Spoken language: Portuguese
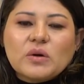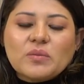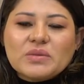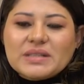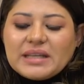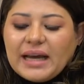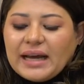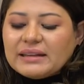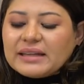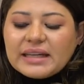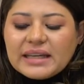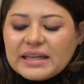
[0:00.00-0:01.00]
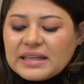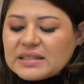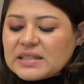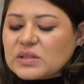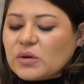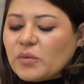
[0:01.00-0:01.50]
como
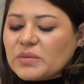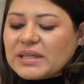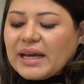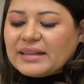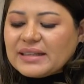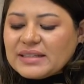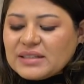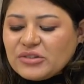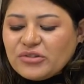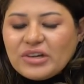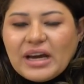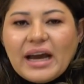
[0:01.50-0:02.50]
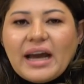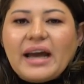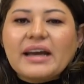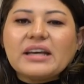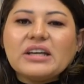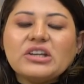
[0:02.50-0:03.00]
cicatrizes, como cicatrizes de
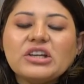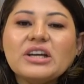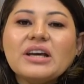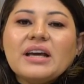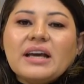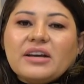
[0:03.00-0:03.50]
acne.